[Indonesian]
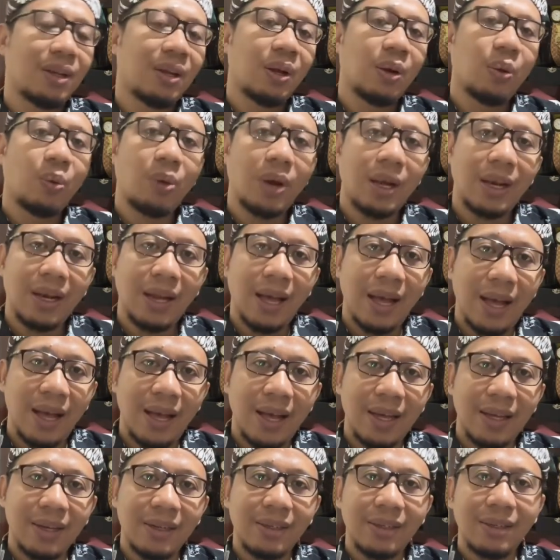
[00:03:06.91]

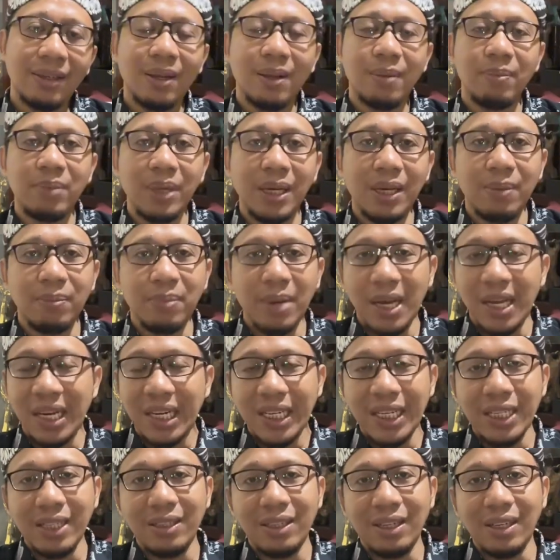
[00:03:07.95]
wal'an bil
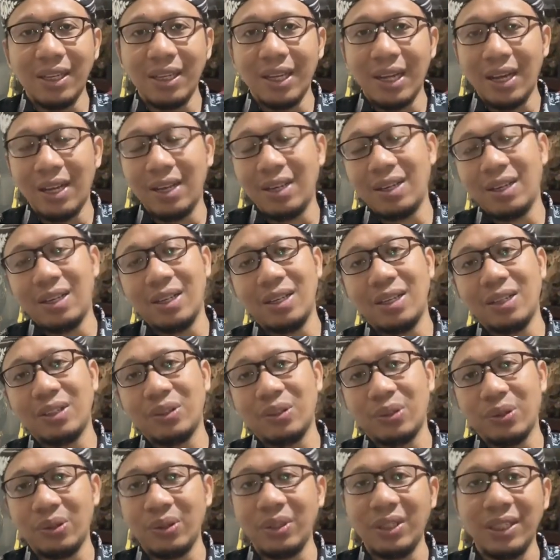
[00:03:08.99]
baridi al
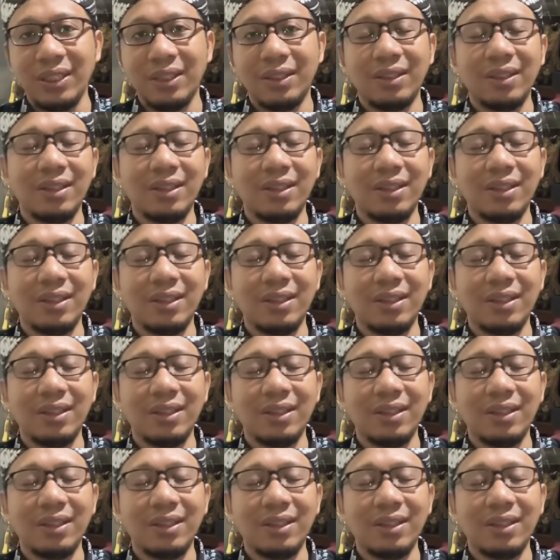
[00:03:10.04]
elektroni